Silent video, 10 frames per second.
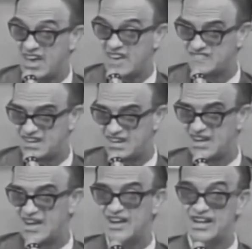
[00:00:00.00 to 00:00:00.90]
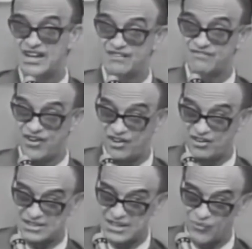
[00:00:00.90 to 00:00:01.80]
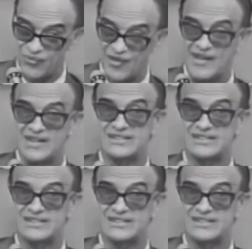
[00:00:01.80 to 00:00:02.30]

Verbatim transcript: ventre e que voltam